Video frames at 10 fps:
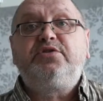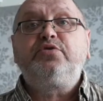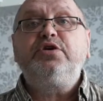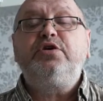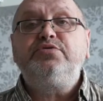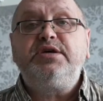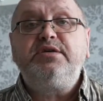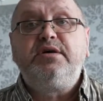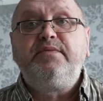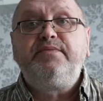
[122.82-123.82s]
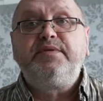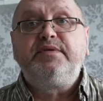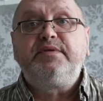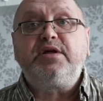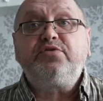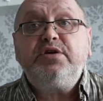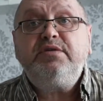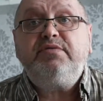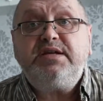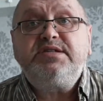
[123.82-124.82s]
других людей, которые
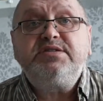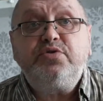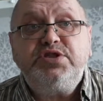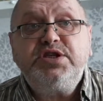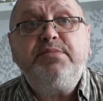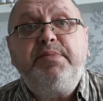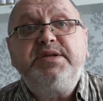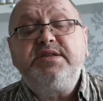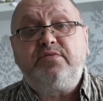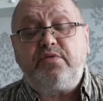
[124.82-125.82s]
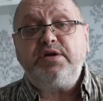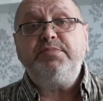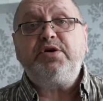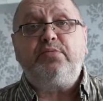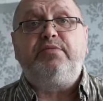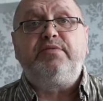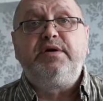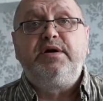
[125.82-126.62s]
являлись источниками болезнетворных микробов.